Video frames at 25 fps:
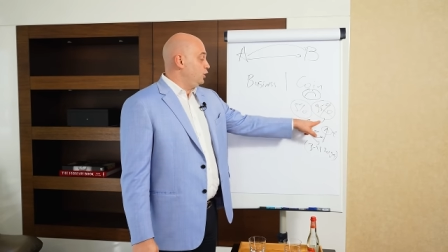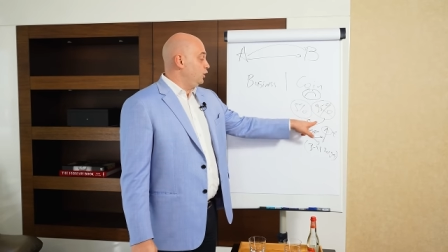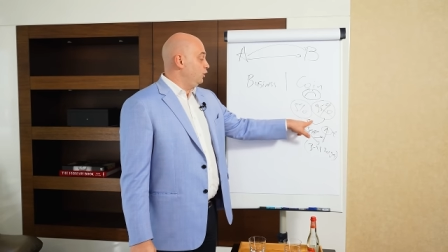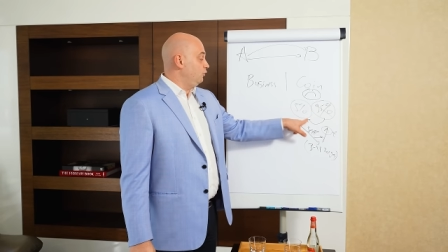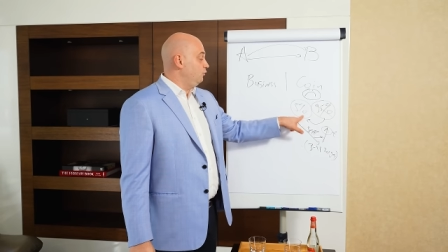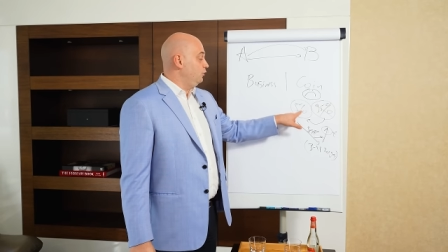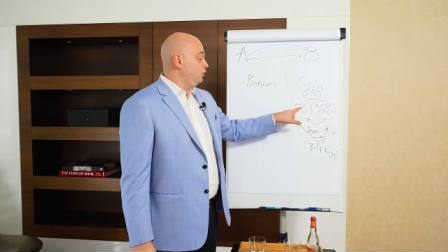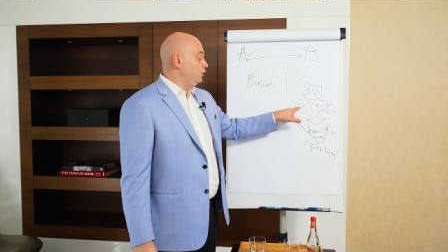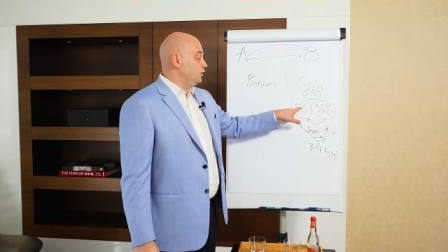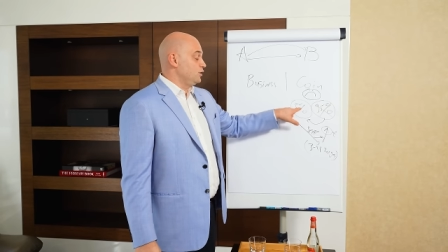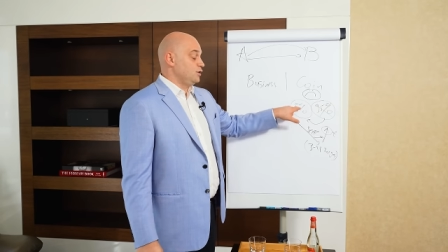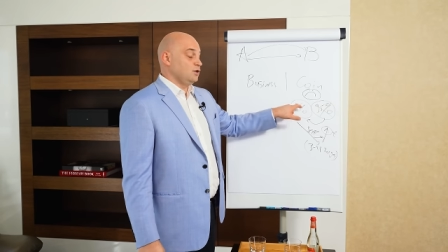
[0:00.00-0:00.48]

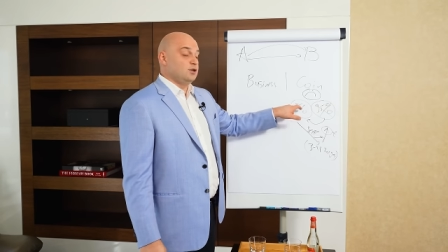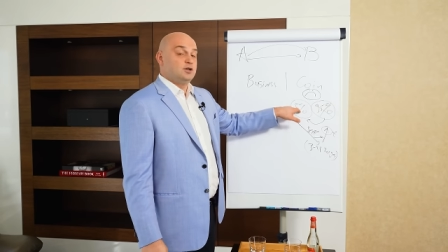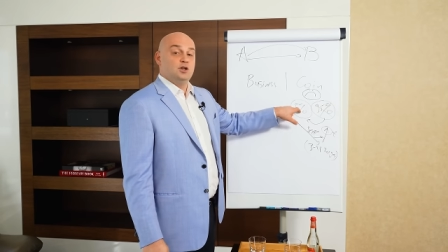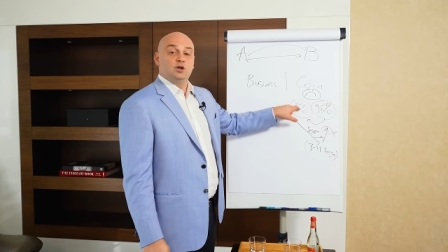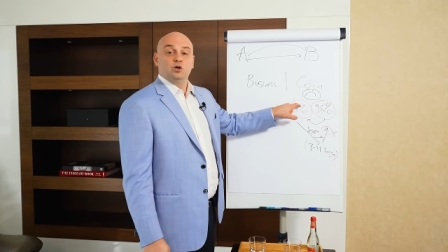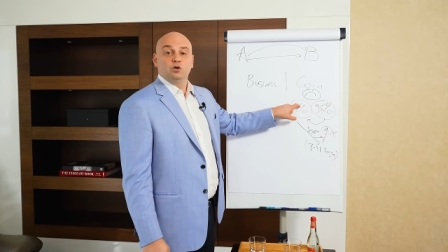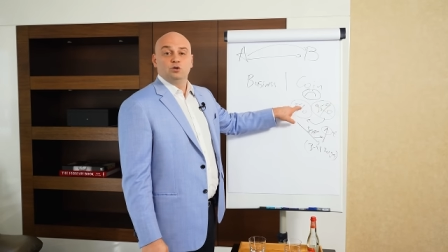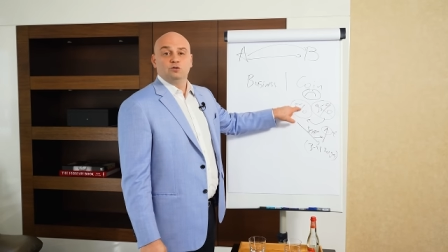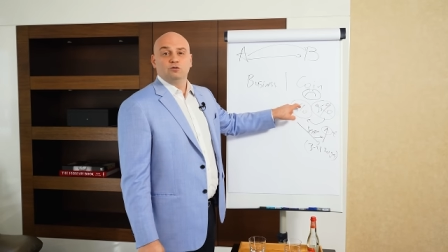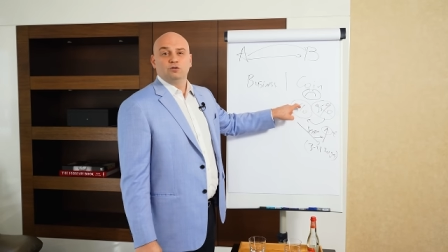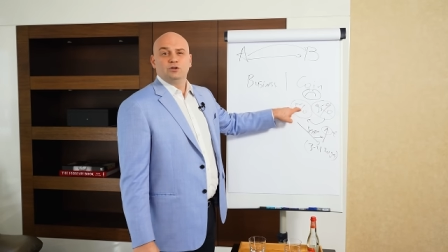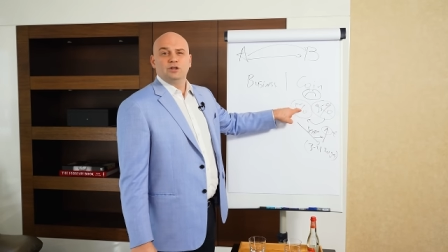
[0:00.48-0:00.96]
ликвидность
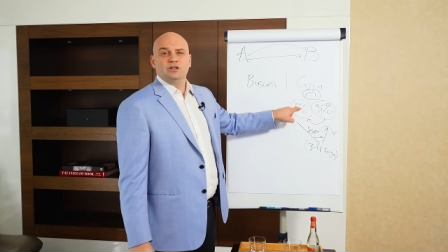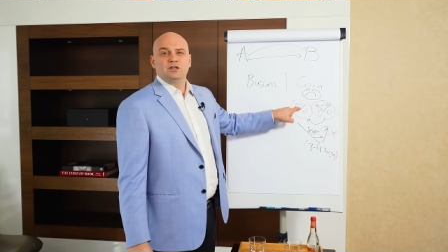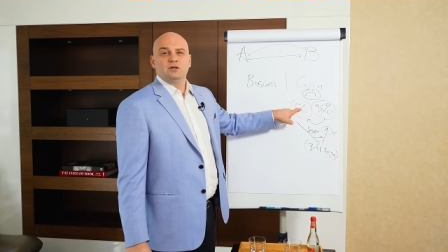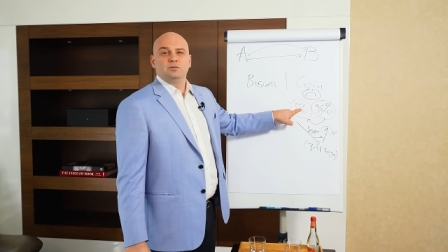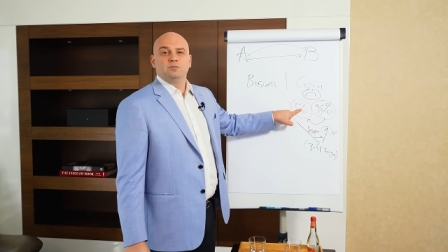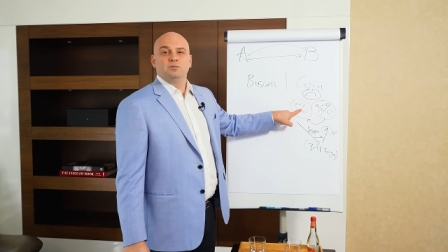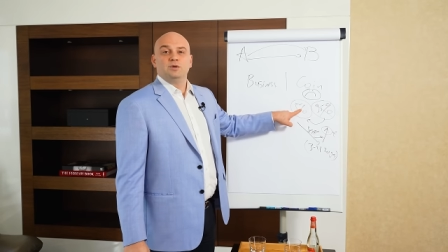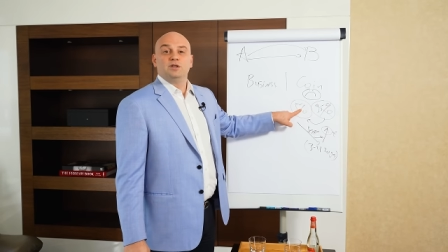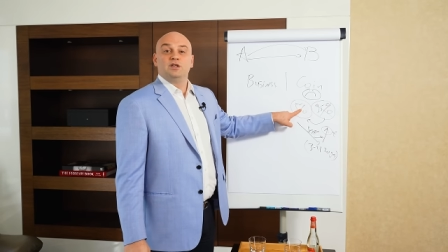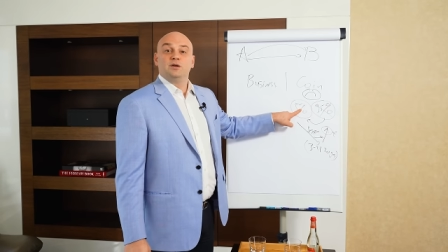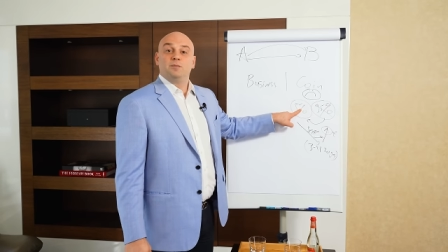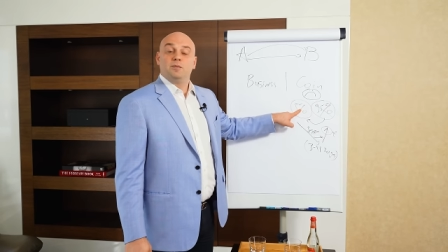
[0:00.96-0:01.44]
отдают вот этим
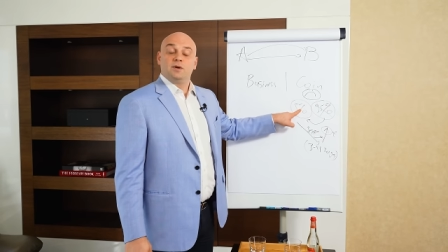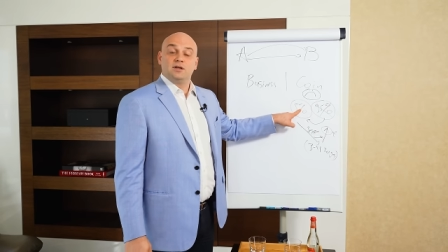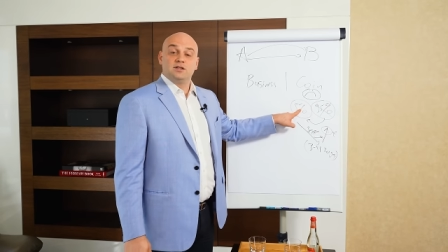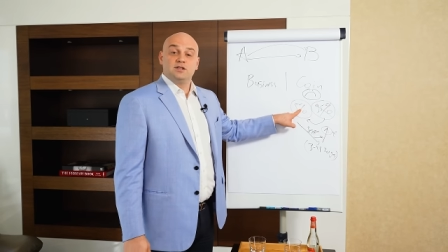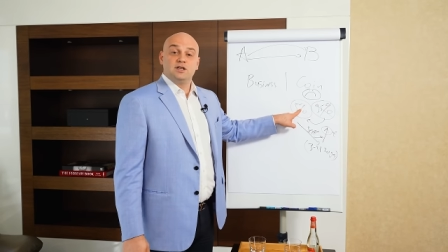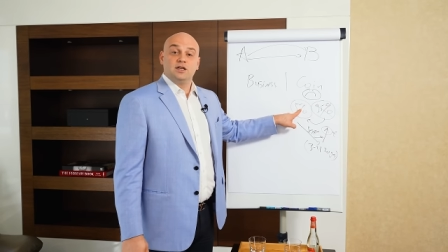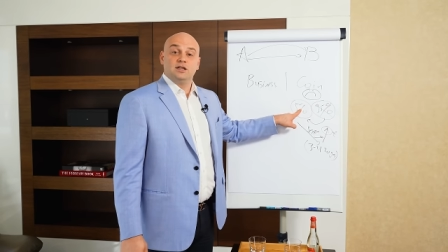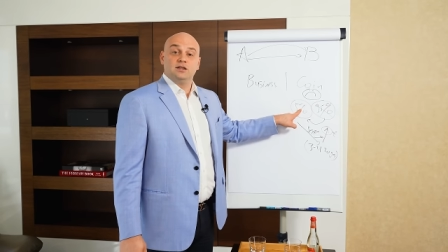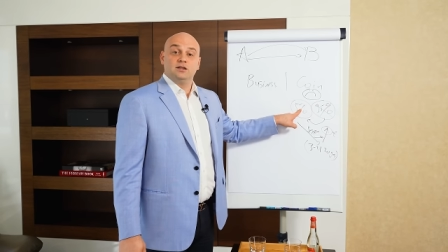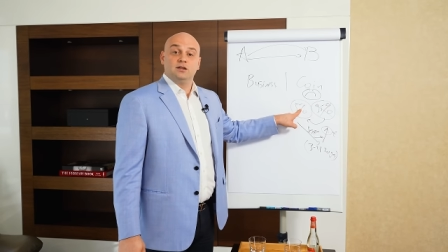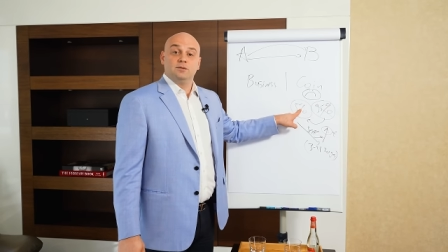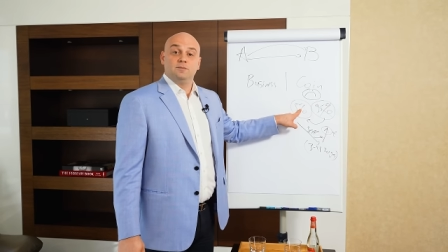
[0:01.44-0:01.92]

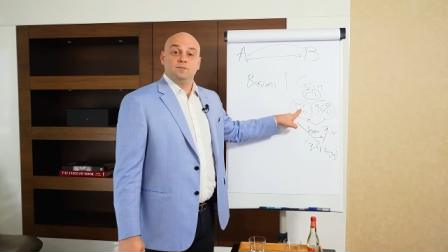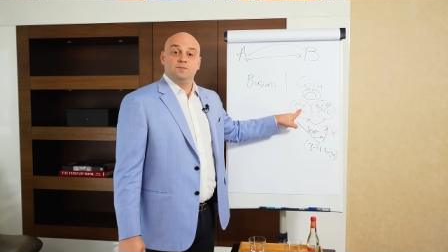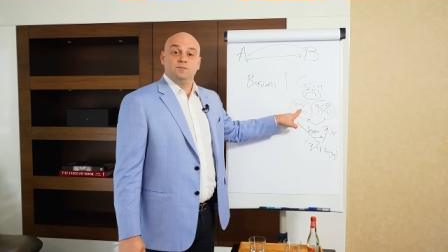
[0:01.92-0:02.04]
5%.